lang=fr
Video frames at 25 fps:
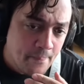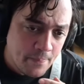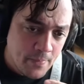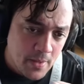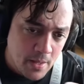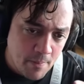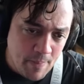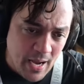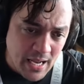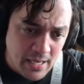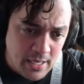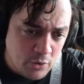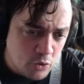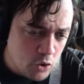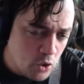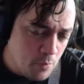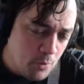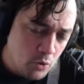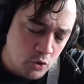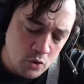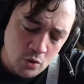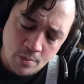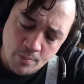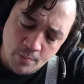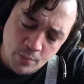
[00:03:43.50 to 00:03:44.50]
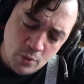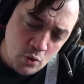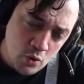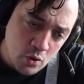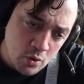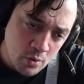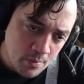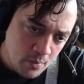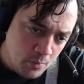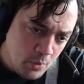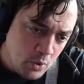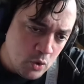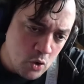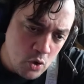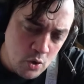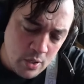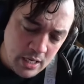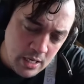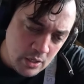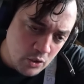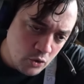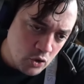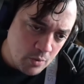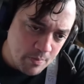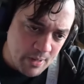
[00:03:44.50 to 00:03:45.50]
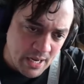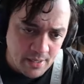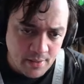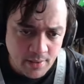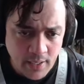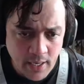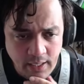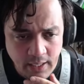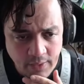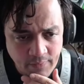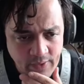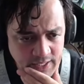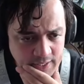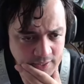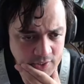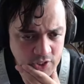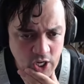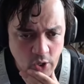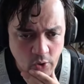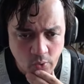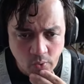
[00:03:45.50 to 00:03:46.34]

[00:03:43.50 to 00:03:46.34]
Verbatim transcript: ban et tu le mutes. Mute-le et tu le bannes. Allez, vas-y, ciao.